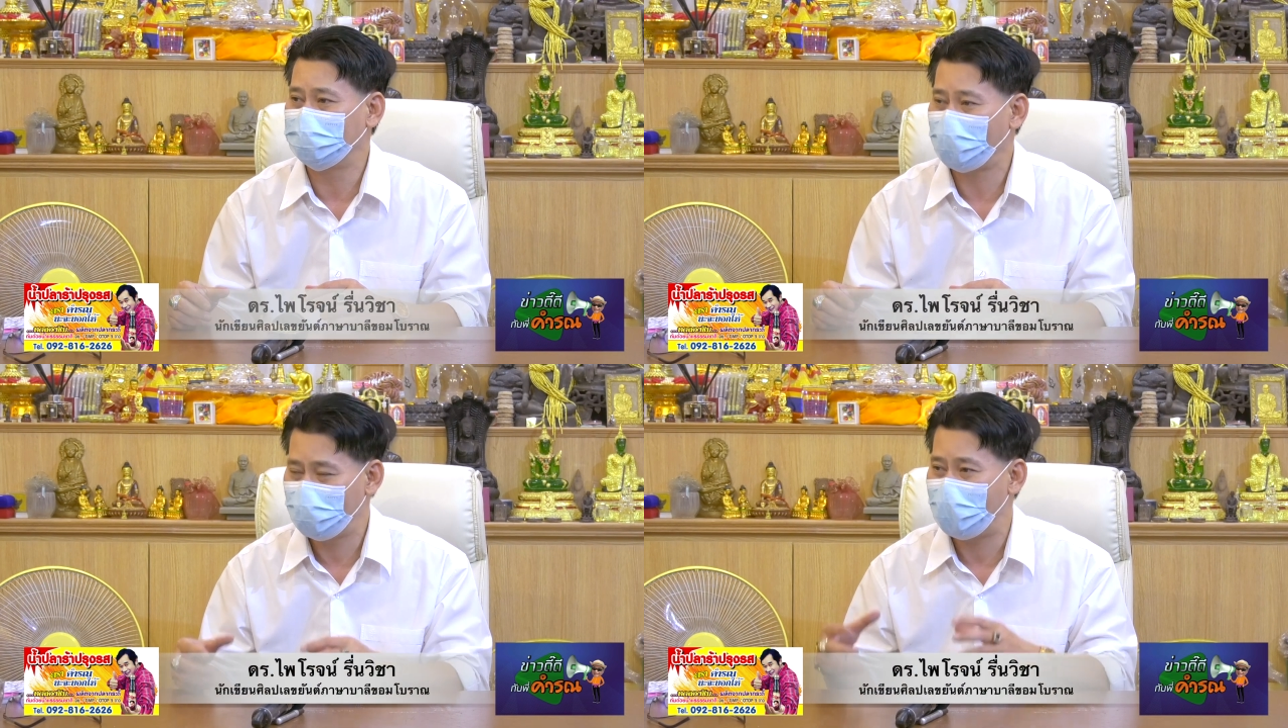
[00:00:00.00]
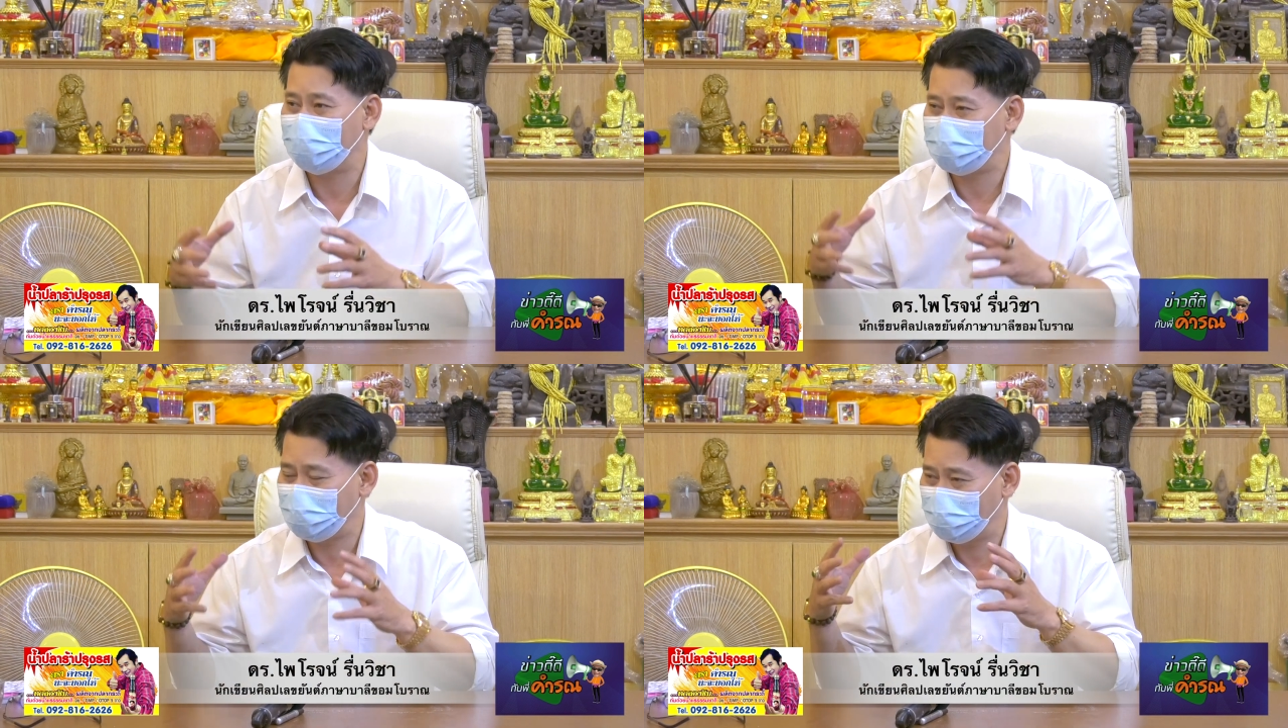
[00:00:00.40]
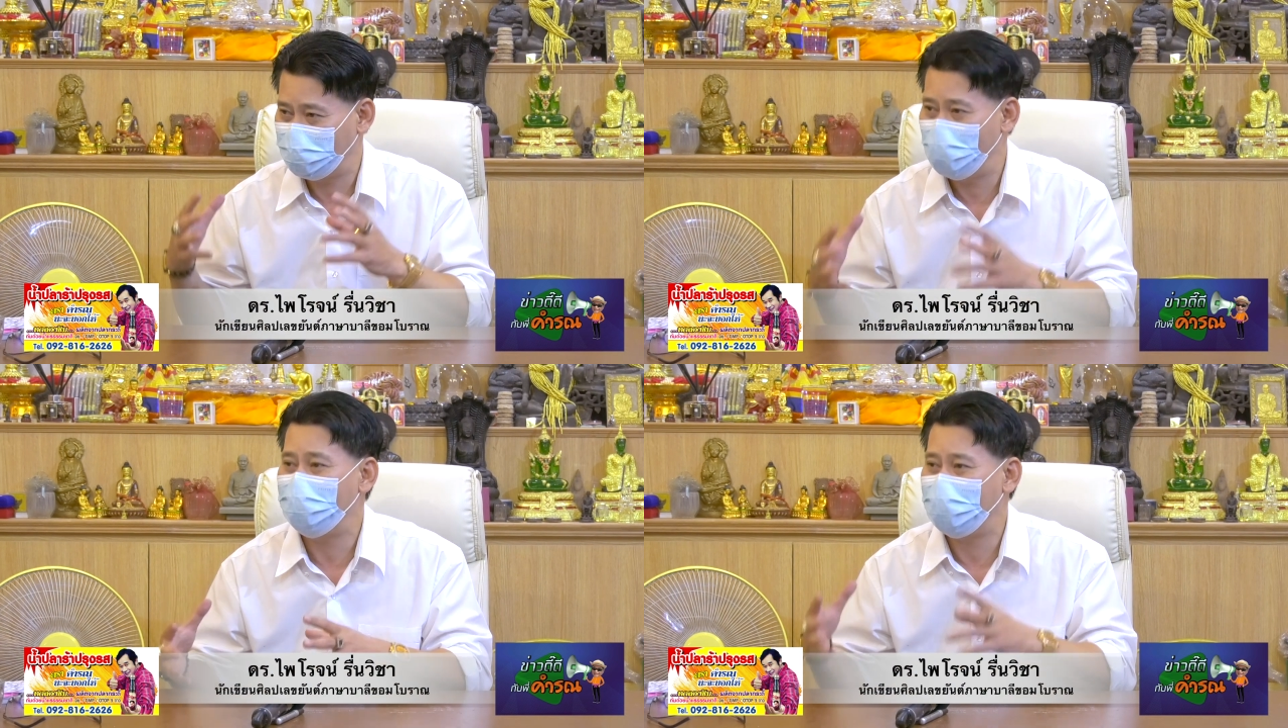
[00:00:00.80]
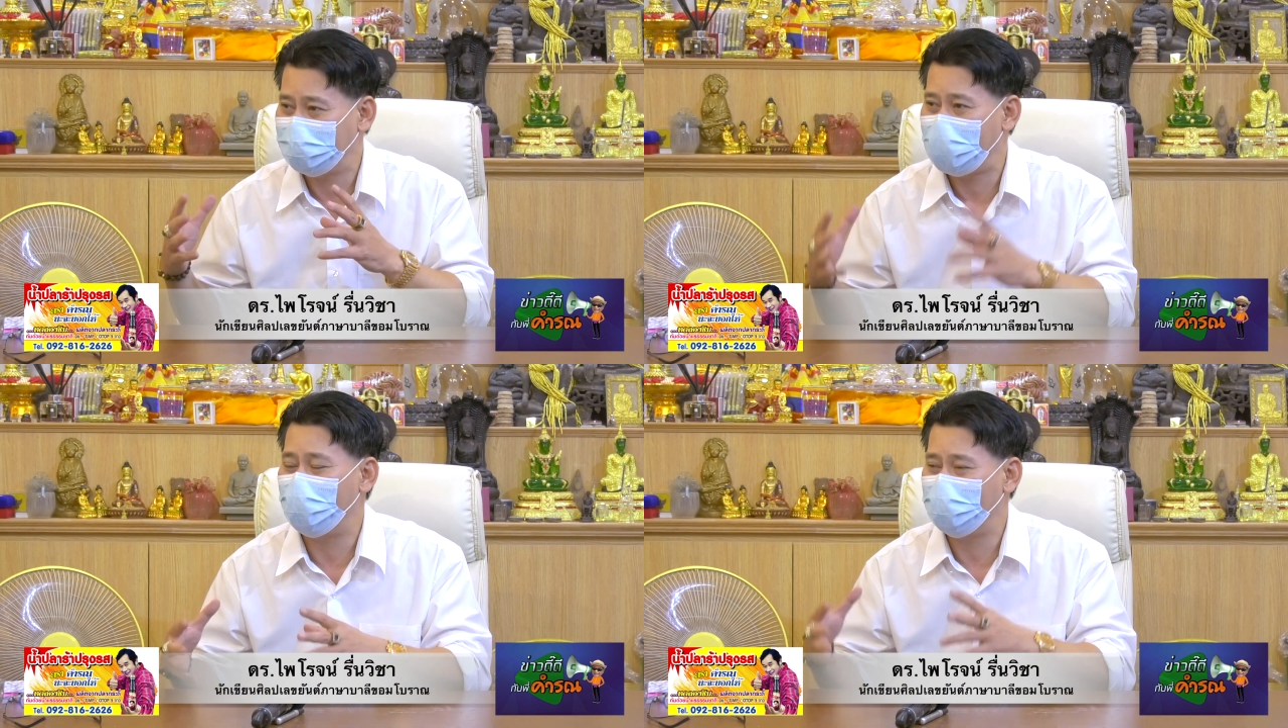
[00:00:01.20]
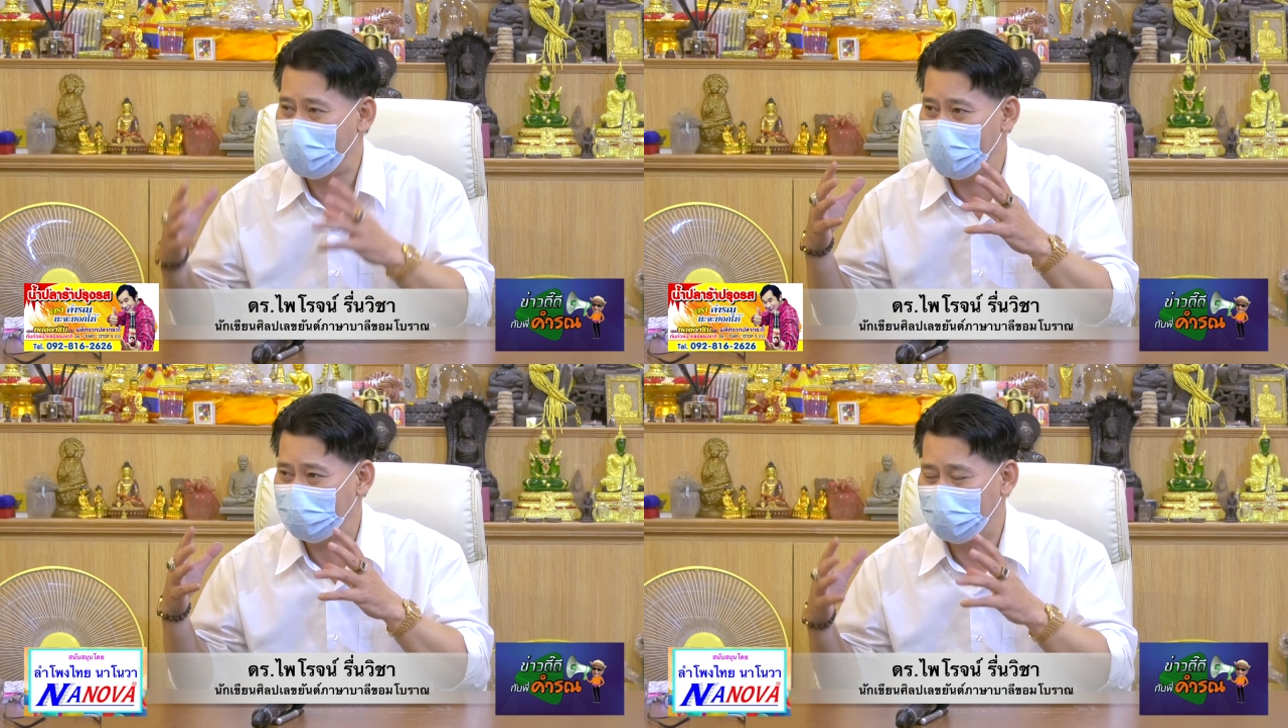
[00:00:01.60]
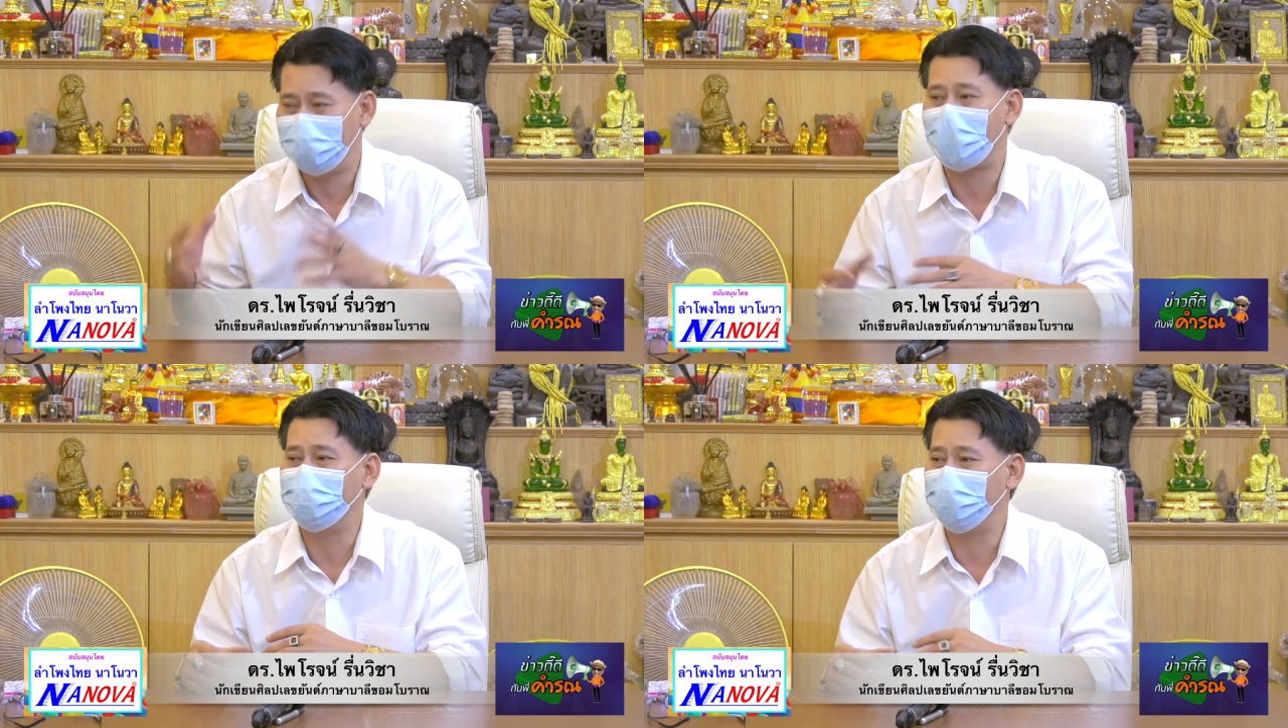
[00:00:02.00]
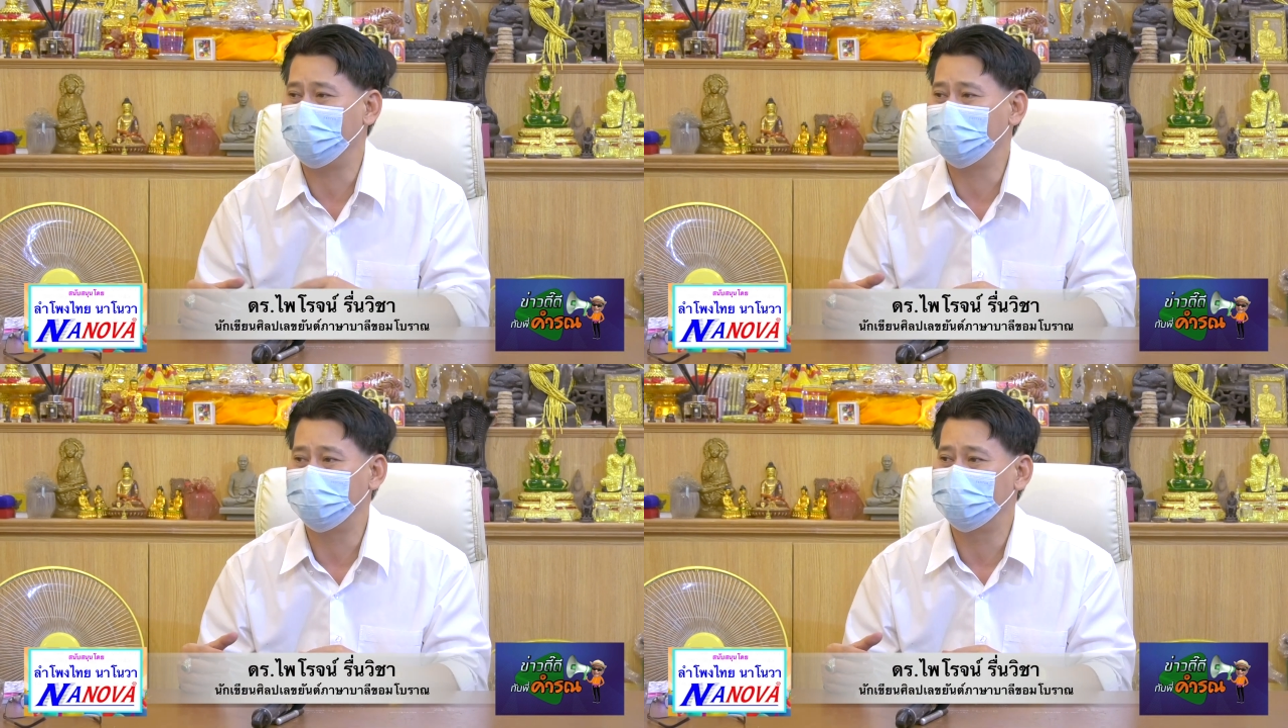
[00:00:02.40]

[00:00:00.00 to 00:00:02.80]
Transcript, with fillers: จนกว่าจะช่วยบรรเทาได้ระดับหนึ่ง